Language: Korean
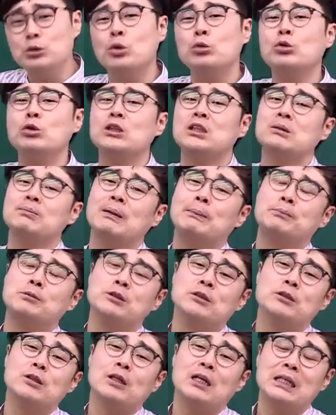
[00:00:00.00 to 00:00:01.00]
정도씩만
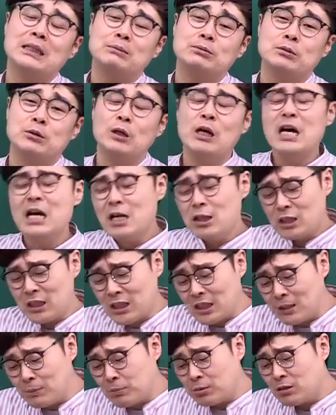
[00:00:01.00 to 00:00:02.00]
분석하십시오.
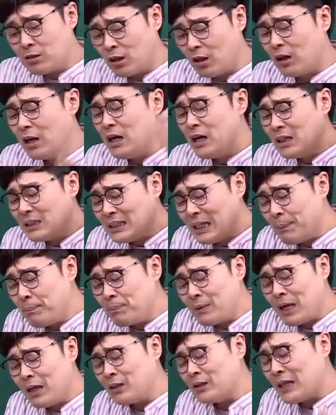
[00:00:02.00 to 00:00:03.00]
지금부터
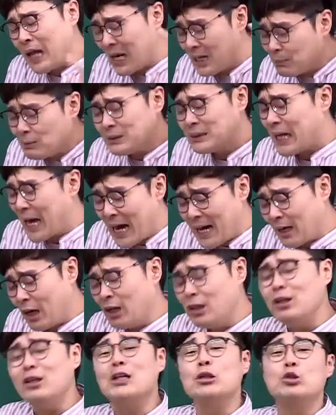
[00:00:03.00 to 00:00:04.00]
삼 개년 아니면 사
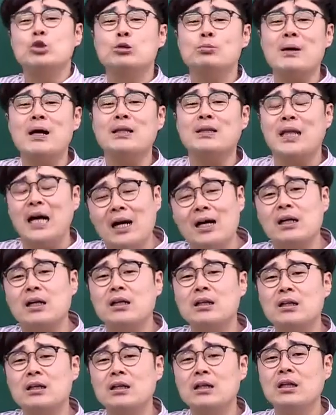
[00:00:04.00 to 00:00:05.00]
개년 기출만 딱
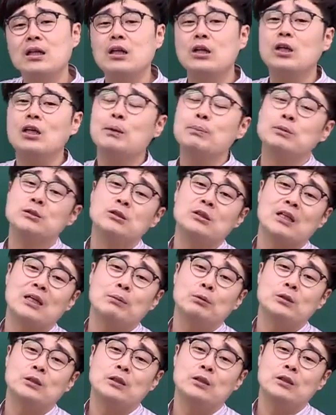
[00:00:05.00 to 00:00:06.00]
이렇게
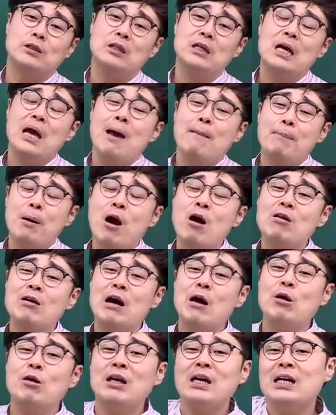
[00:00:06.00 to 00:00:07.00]
분석해보세요.
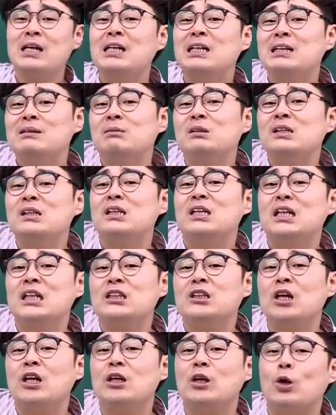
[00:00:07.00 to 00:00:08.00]
평가원의 흐름을
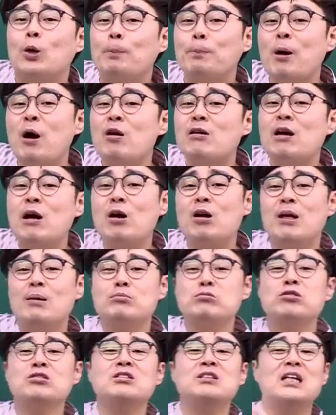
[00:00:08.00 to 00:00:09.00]
느끼셔야 되고 평가원의
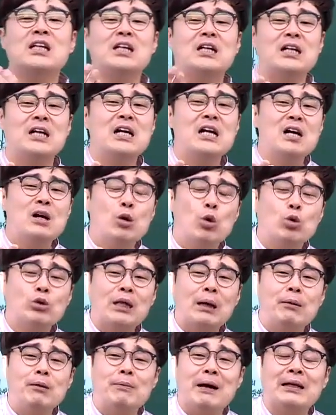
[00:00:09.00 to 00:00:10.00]
문제를
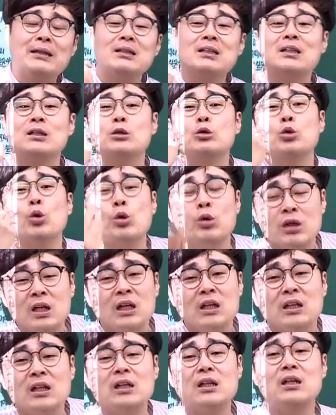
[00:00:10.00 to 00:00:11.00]
오답을 만드는
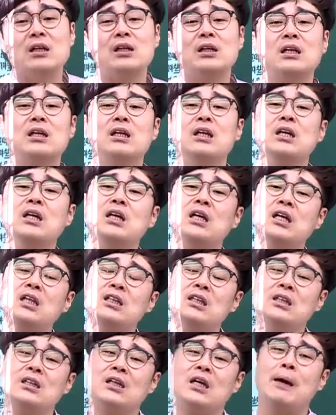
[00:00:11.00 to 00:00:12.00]
논리를
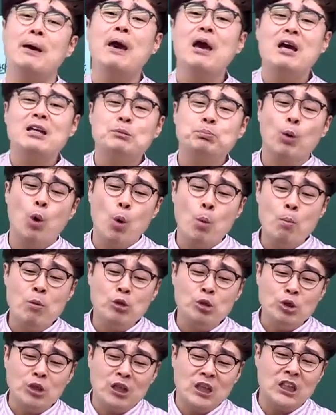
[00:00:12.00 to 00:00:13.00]
익히시는 게
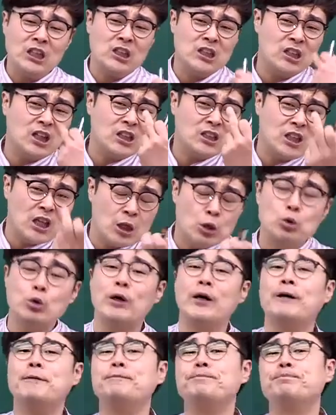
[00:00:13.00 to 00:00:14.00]
몸으로 익히시는 게 제일 좋아.